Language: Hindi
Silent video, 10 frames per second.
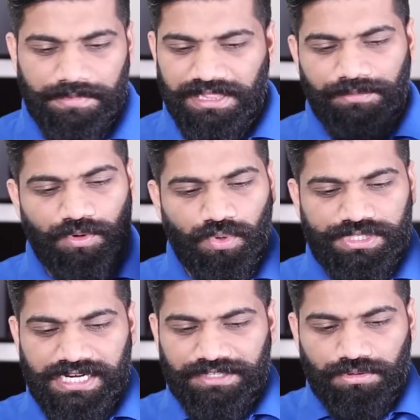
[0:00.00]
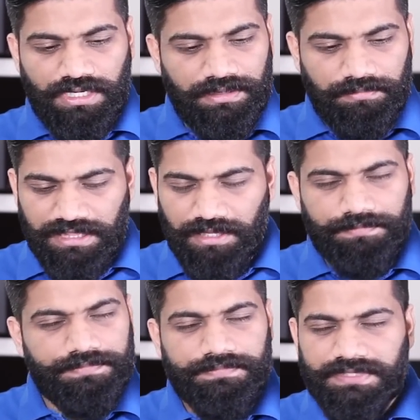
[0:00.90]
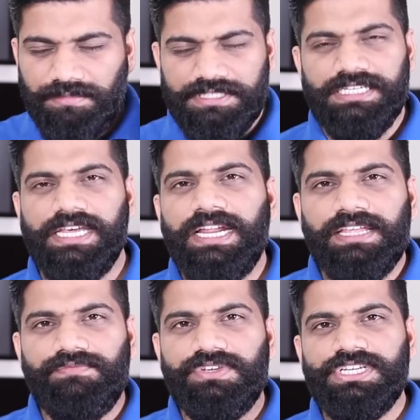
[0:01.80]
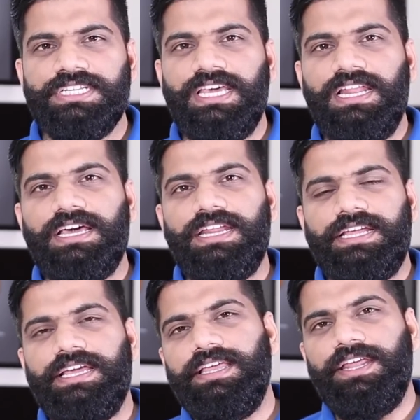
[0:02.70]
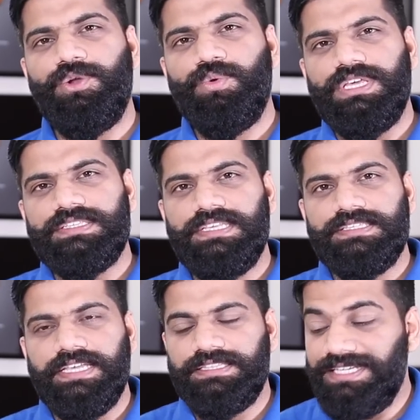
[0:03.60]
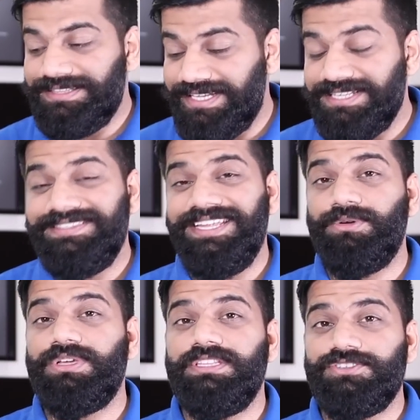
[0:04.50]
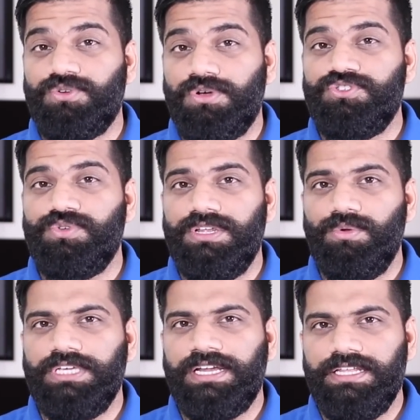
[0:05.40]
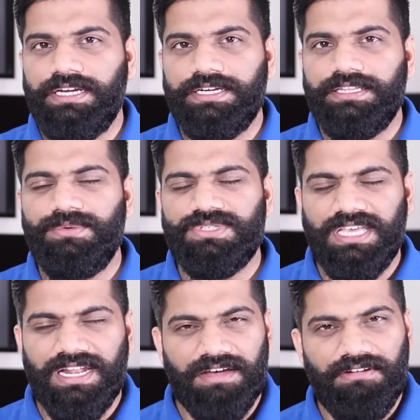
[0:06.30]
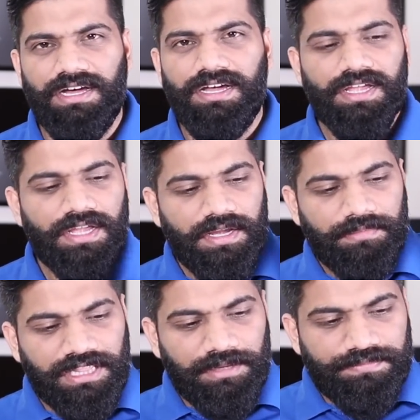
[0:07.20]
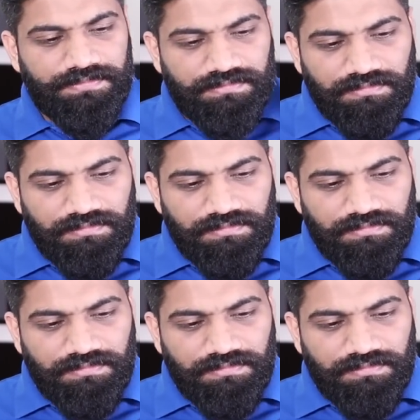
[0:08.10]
मतलब नोकिया का तो ना मतलब समझ नहीं आ रहा कि विजन क्या लगा रखा है यार नोकिया सिक्स देखते हैं तेईस तारीख को कितने स्टॉक्स जो है नोकिया क्लियर करता है उसके अलावा मतलब